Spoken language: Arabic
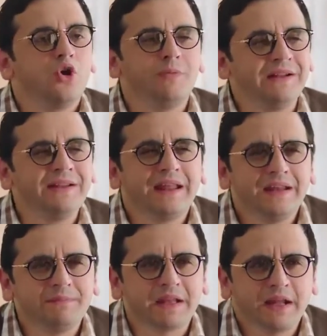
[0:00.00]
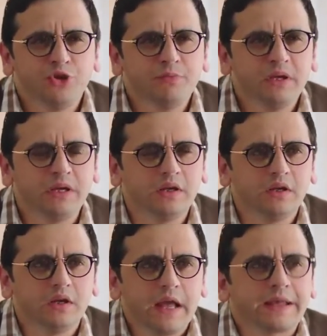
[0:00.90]
وبعدين كان امتى كان يوم ايه
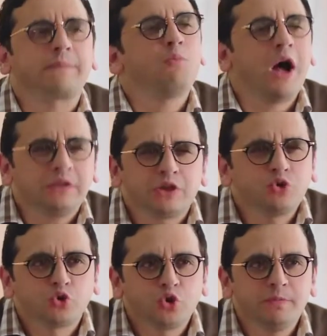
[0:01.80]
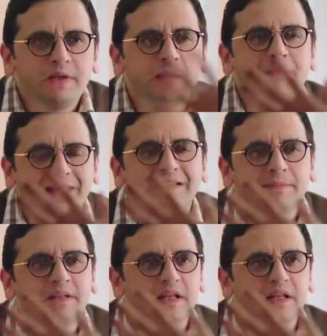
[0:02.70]
كانت محاضره الدكتور مين لما خدت مني